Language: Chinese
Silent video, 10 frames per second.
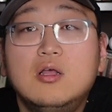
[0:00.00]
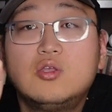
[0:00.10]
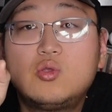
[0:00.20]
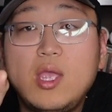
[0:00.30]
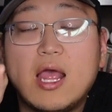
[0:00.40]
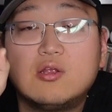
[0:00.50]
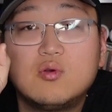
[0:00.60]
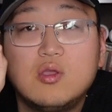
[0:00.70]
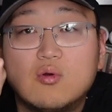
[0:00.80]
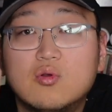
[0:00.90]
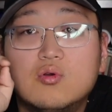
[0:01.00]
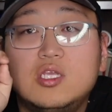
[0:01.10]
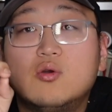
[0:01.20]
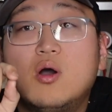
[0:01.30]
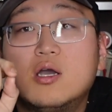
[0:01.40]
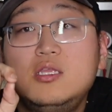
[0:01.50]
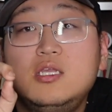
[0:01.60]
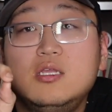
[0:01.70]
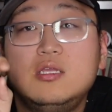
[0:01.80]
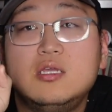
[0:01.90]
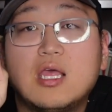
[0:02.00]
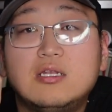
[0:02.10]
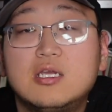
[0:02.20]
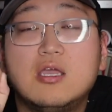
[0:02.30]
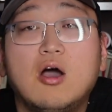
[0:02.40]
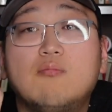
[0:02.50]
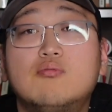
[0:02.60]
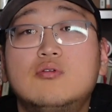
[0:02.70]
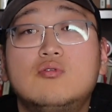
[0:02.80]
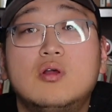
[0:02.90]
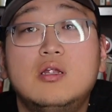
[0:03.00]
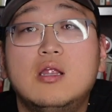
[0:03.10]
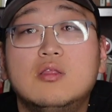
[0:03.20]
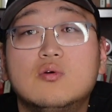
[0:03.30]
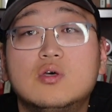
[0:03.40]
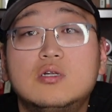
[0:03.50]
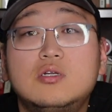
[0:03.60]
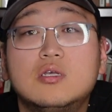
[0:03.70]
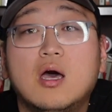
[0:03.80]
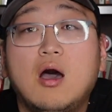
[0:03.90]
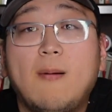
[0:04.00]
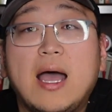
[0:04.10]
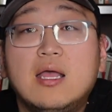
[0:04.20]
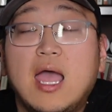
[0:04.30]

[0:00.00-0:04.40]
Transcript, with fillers: 虽然说有时候情况很紧急，但这个药不是说人人都能吃的，好吧？